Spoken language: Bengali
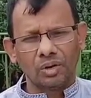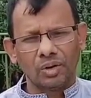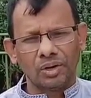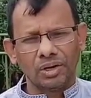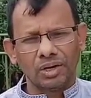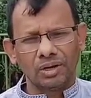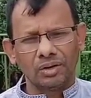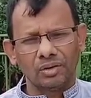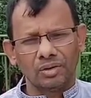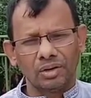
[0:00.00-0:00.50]

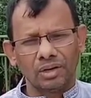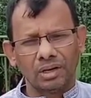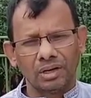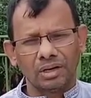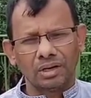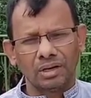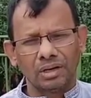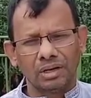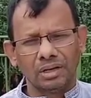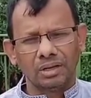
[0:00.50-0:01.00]
বন্ধু ছাড়া
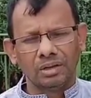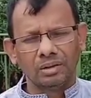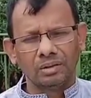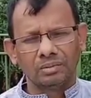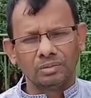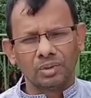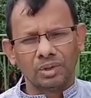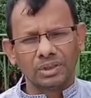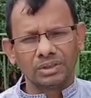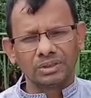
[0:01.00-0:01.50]
হয় না
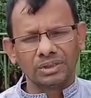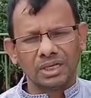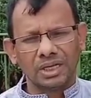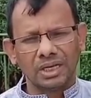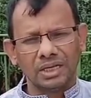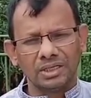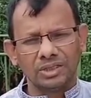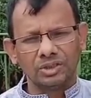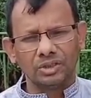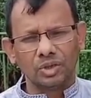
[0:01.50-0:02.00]

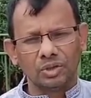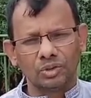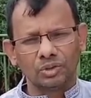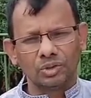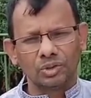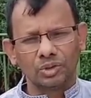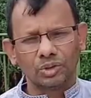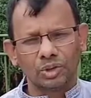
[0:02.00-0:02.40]
কোনো কাজ